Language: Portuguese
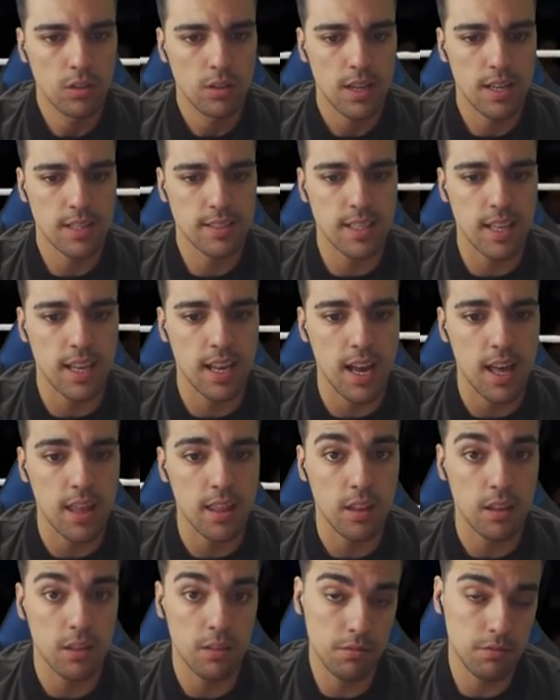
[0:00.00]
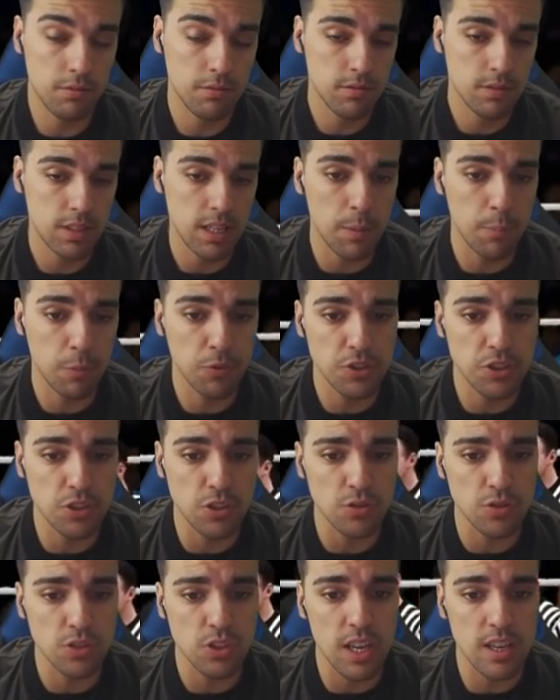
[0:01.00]
a cegada, se calhar depois vocês
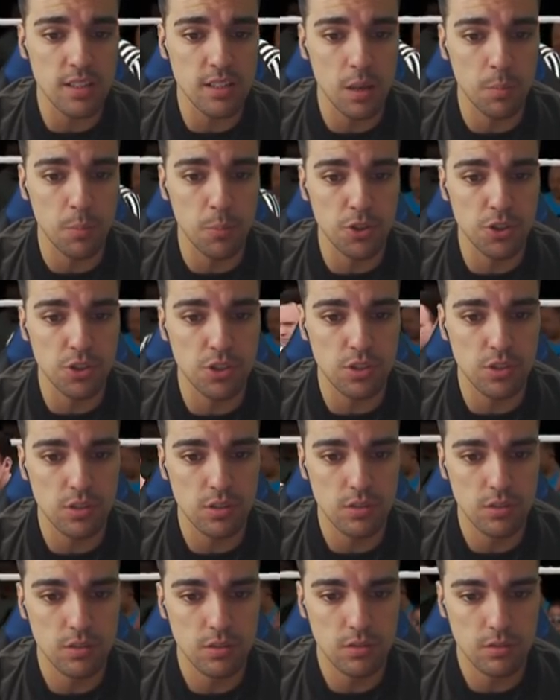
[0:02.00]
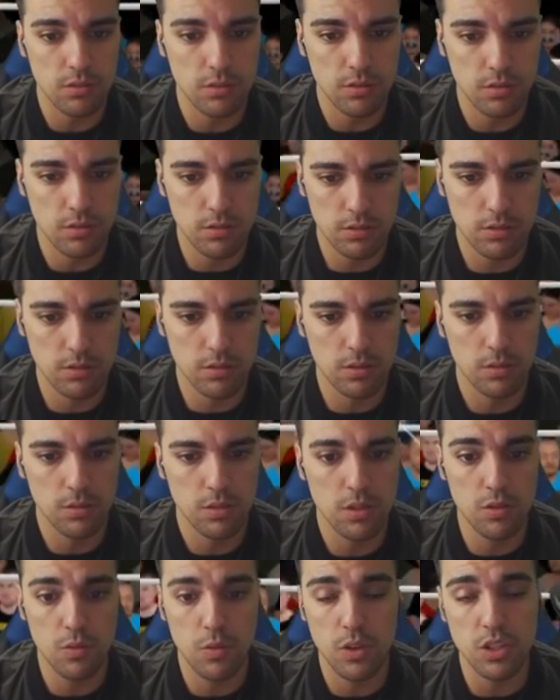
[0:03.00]
não se esquecem, depois
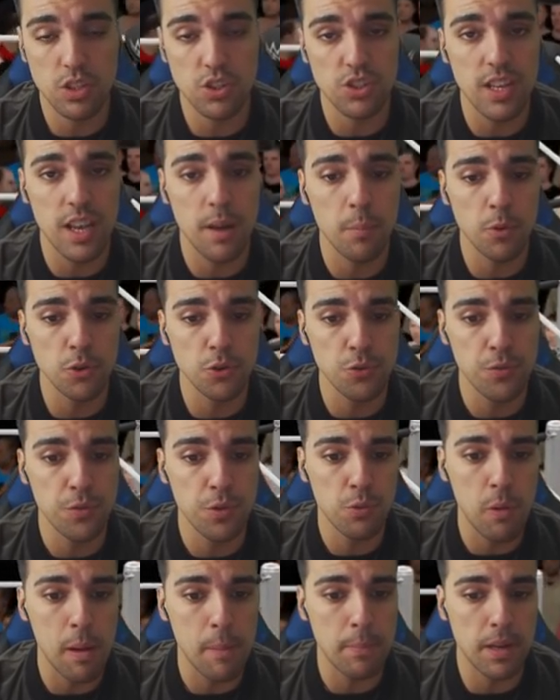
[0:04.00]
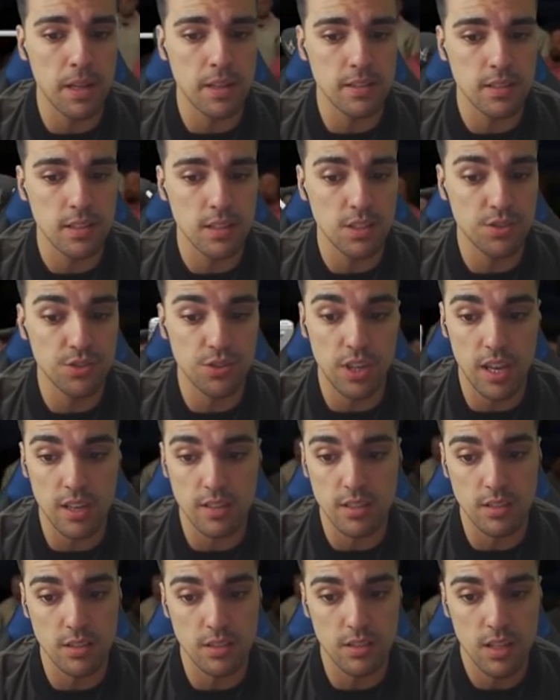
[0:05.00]
se vocês saem depois do vídeo, pressa e
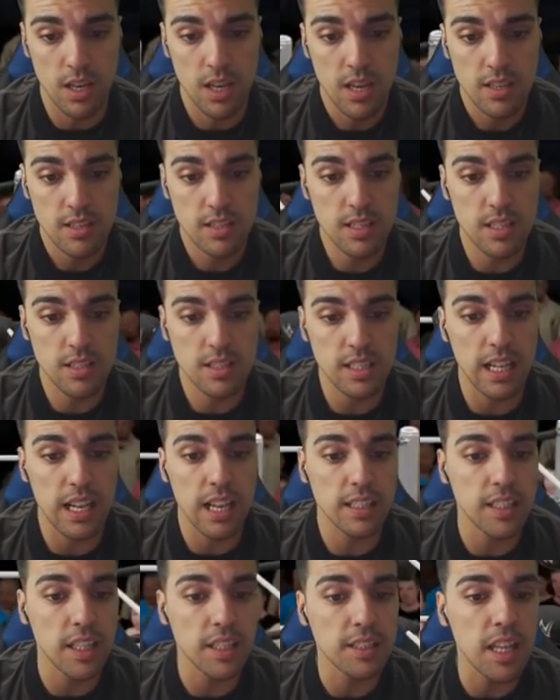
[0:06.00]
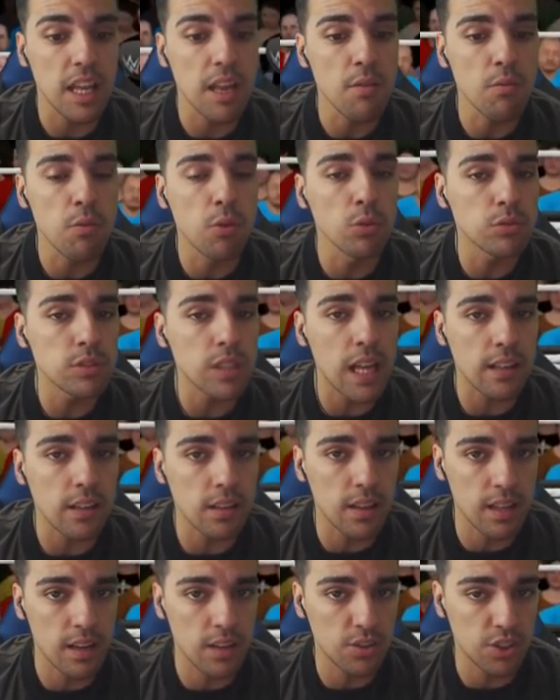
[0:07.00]
esquecem-se e se calhar até têm vontade de
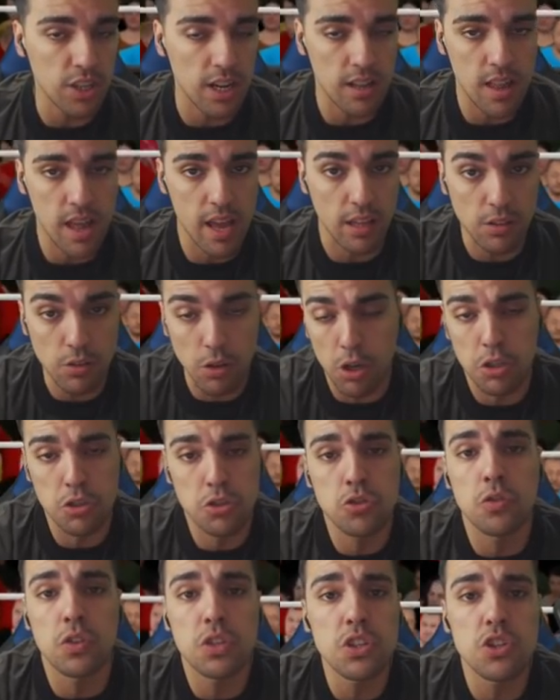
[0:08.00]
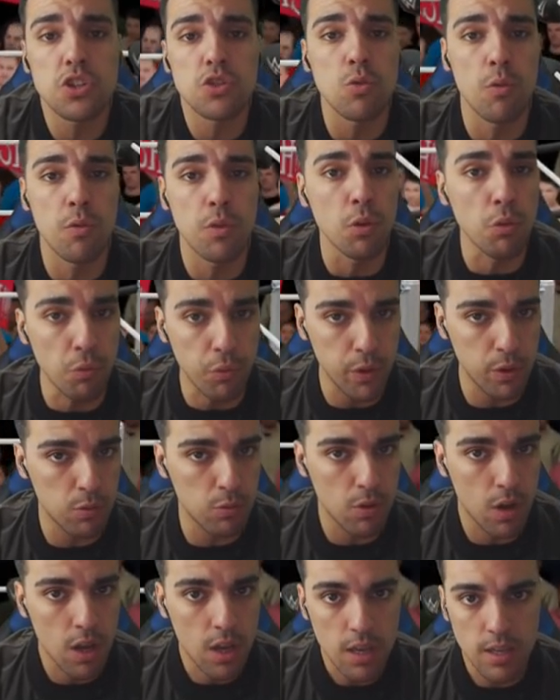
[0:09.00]
deixar like. Ora, se vocês estão a ver o vídeo
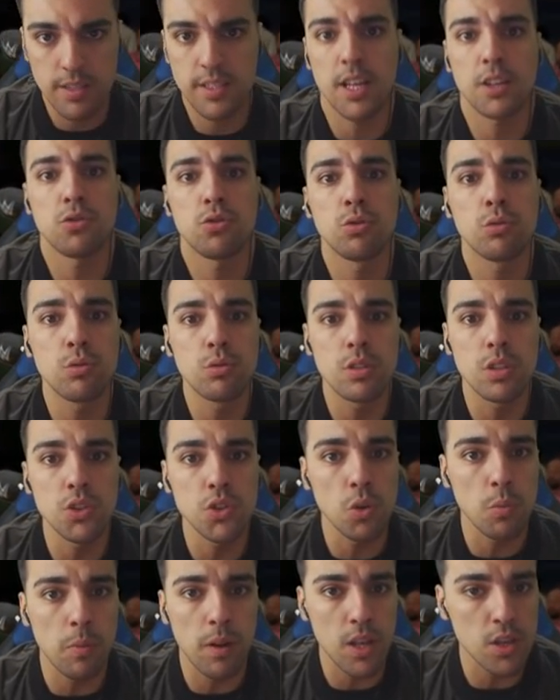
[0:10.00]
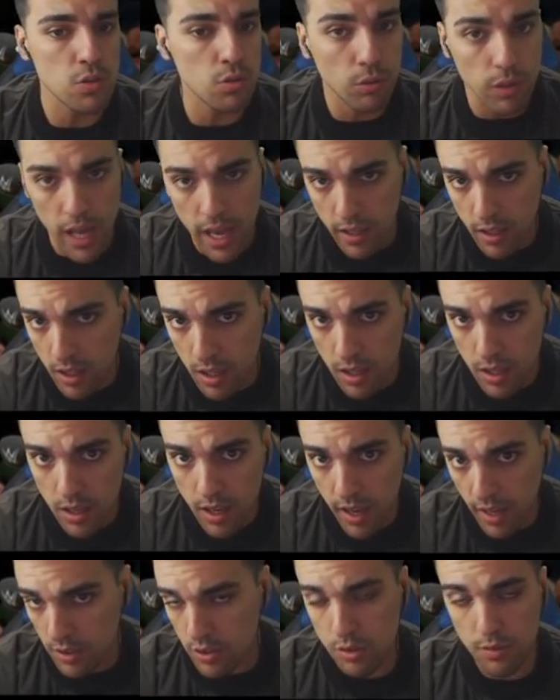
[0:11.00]
e se acham que o Suns não merece um like,
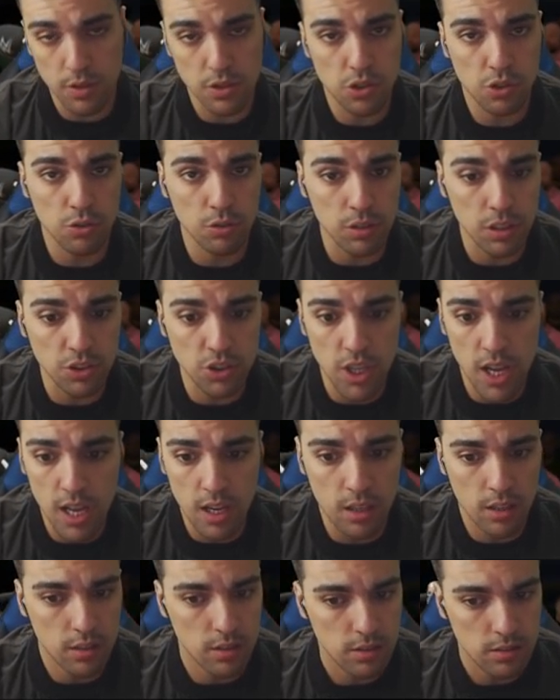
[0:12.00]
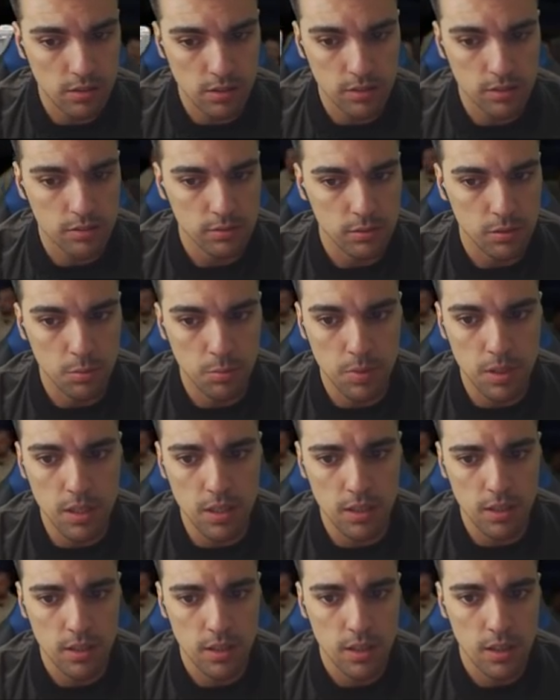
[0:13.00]
é só vocês não deixarem. Para
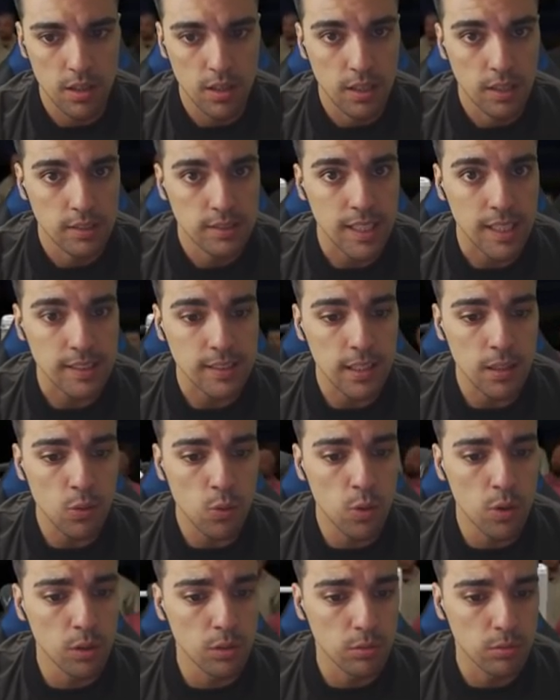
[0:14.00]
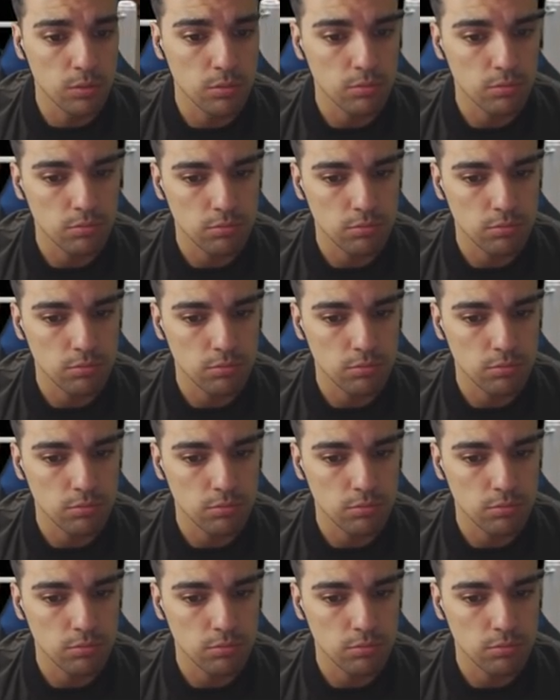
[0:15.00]
mim, está tranquilo.